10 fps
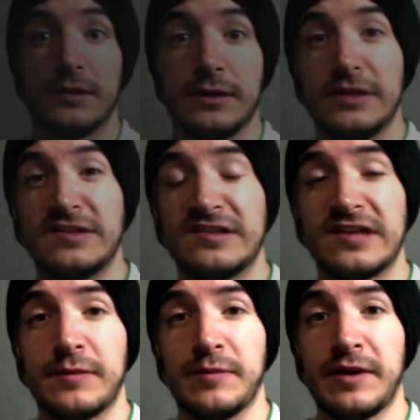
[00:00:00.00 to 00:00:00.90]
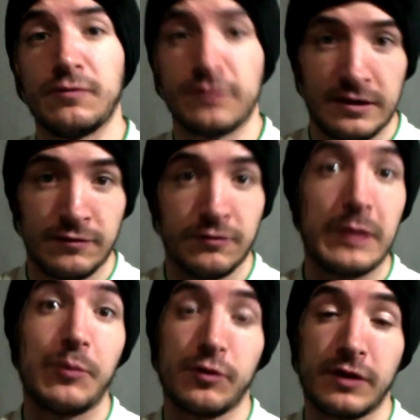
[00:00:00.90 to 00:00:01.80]
Y se estarán preguntando que
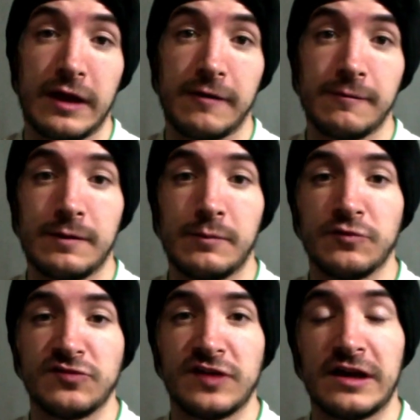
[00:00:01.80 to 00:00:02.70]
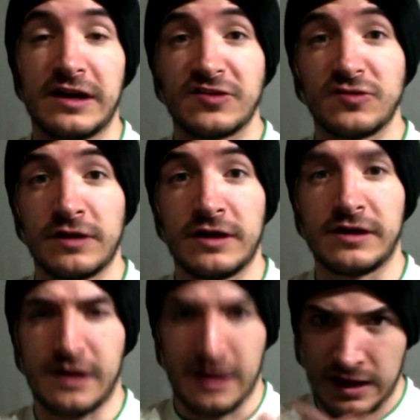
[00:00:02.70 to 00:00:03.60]
por qué vamos a
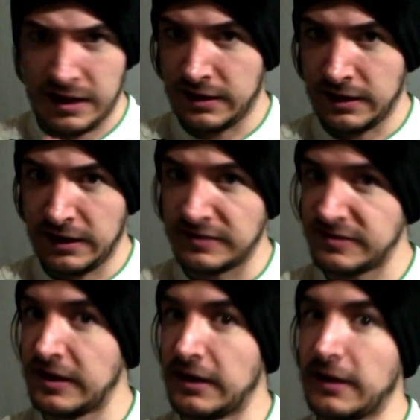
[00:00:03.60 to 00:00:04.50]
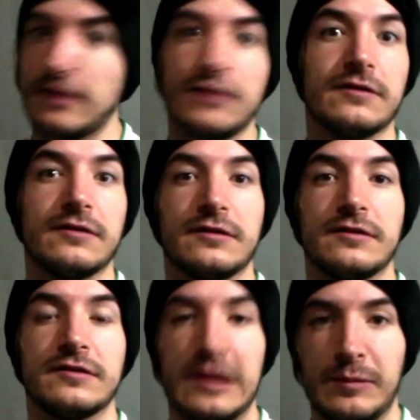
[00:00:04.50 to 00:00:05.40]
reaccionar a este
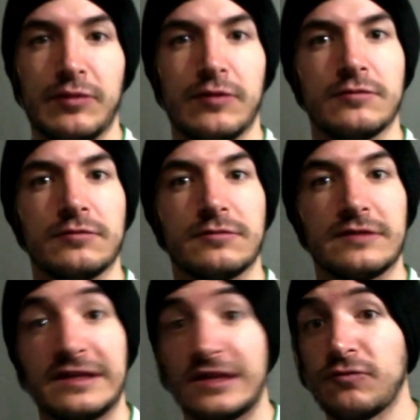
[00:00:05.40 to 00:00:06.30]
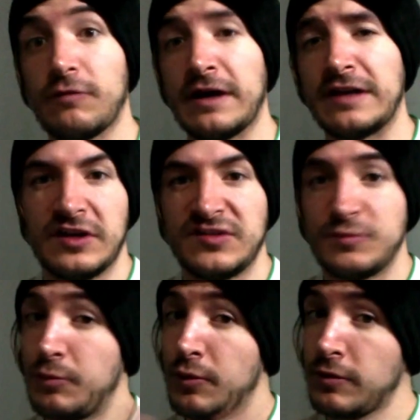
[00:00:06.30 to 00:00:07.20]
tipo de tatuajes.
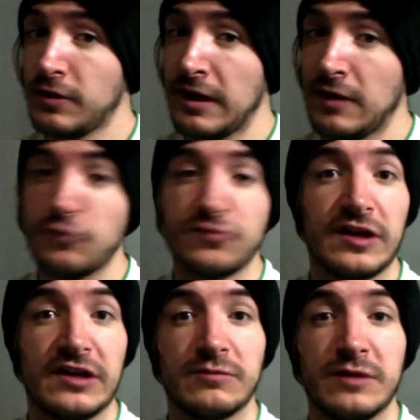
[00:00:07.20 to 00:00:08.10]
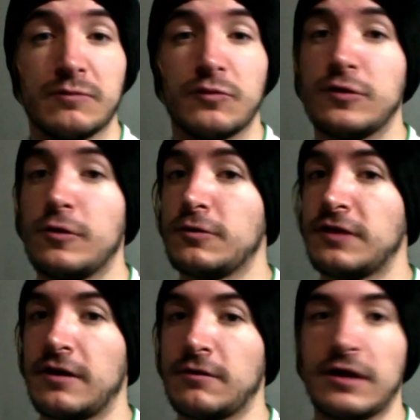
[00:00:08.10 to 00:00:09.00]
Es porque ustedes mismos lo
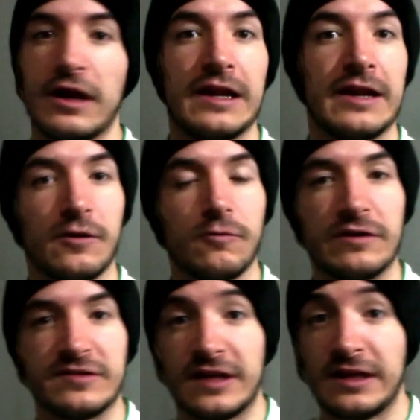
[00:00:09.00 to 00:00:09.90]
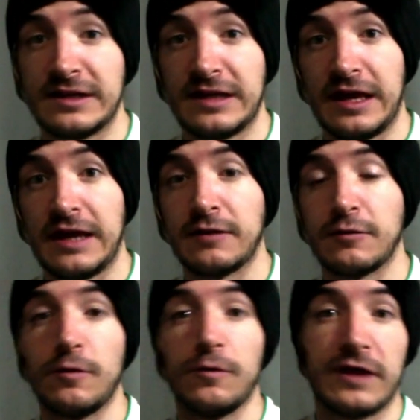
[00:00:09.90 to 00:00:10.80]
votaron en la encuesta que
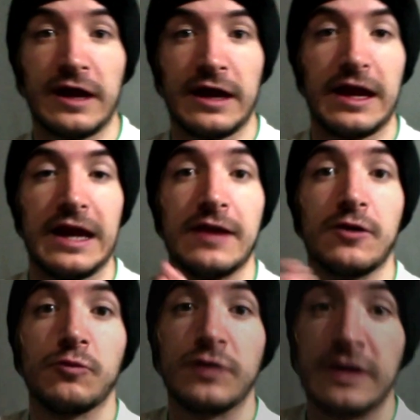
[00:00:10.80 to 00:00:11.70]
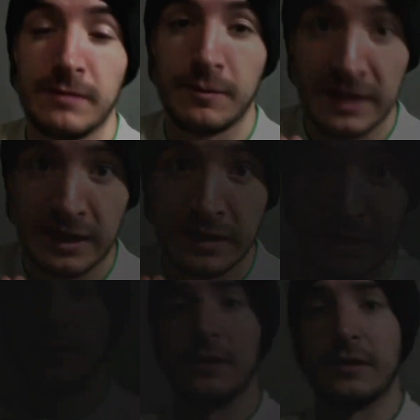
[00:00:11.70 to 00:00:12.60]
coloqué en la comunidad de mi
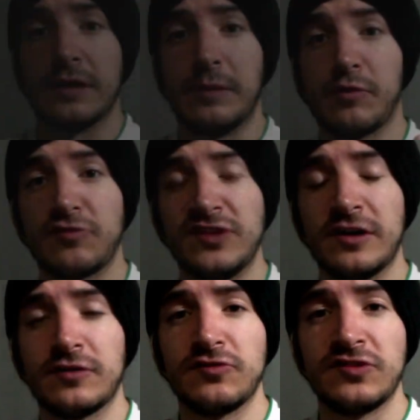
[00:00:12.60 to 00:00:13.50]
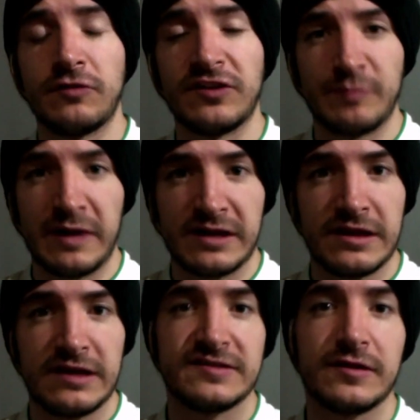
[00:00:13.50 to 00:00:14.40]
canal. Que por cierto, si no eres parte
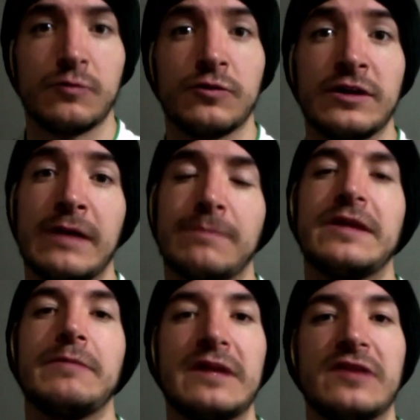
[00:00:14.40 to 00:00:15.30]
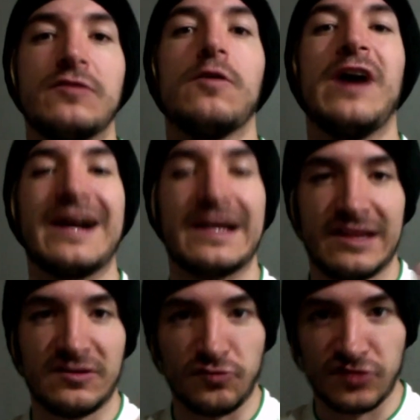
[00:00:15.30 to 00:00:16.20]
de esta comunidad, te invito a que
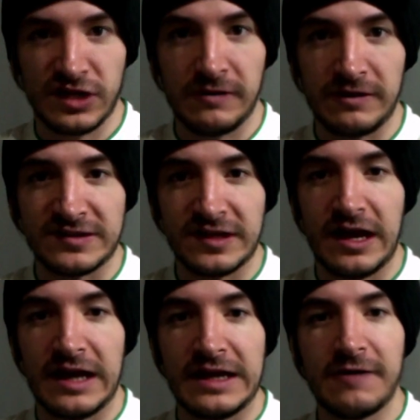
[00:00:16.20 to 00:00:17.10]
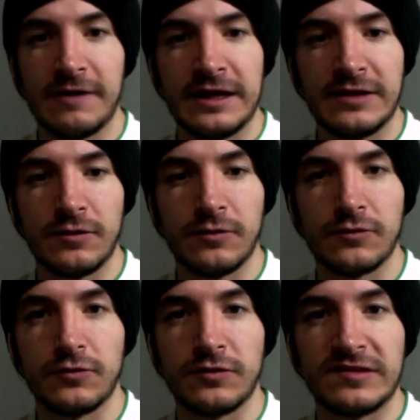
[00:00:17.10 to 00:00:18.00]
te suscribas. Ahí abajito,
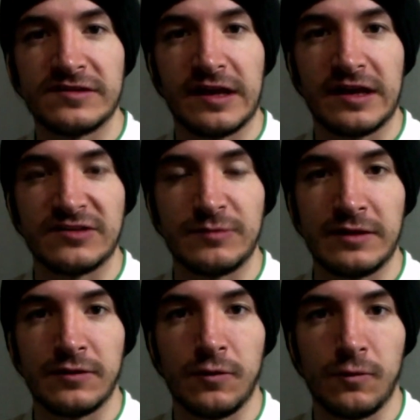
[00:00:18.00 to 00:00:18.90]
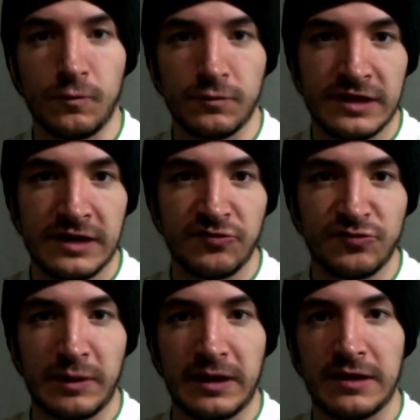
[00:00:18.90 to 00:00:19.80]
donde estás viendo un
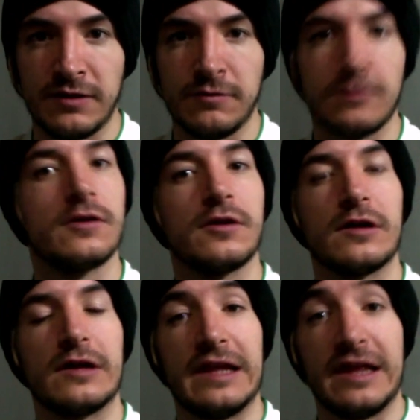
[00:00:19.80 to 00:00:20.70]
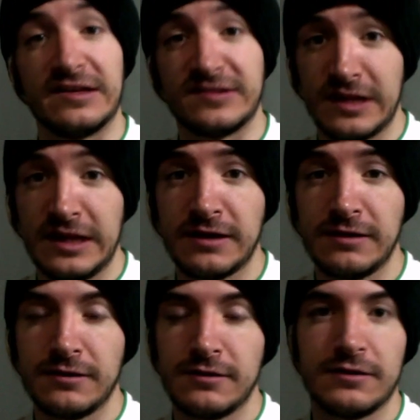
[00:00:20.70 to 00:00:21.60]
Thanos pequeño, le das
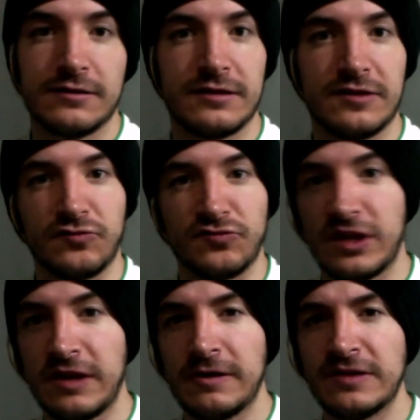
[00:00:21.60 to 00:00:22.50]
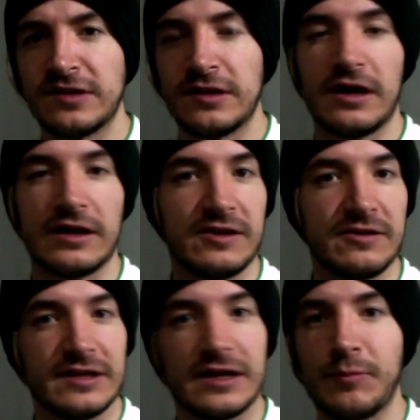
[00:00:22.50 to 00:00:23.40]
clic, te suscribes,
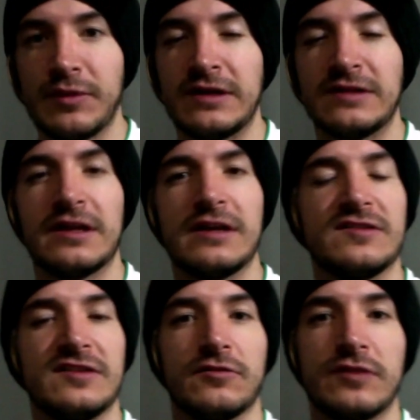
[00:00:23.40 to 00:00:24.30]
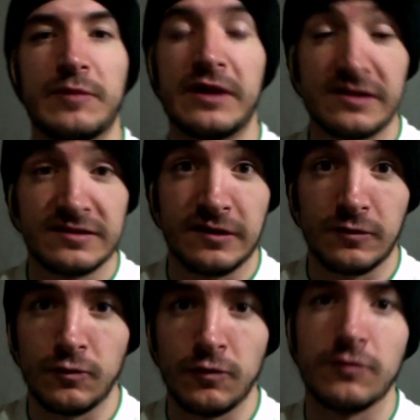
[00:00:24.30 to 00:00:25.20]
activas la campanita y así no te pierdes
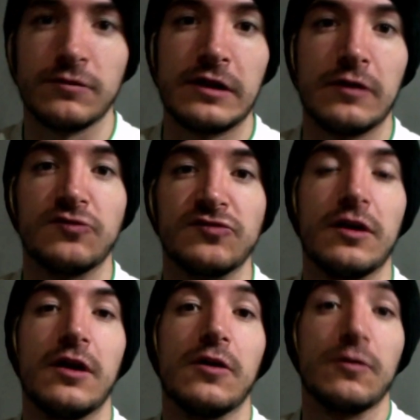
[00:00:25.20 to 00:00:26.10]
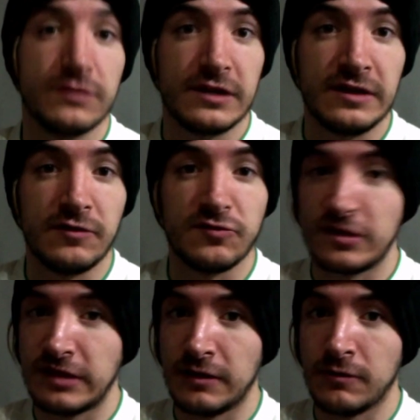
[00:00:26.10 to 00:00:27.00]
ninguno de los contenidos
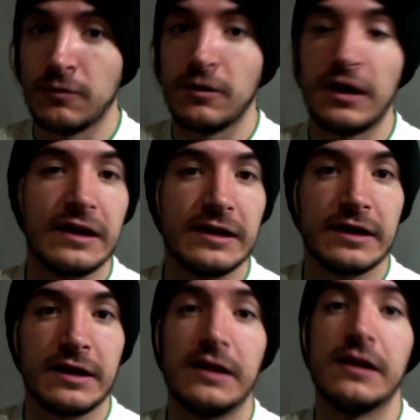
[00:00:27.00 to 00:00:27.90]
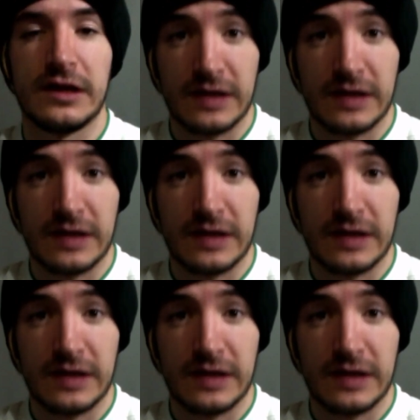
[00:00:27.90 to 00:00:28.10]
que tengo en el canal.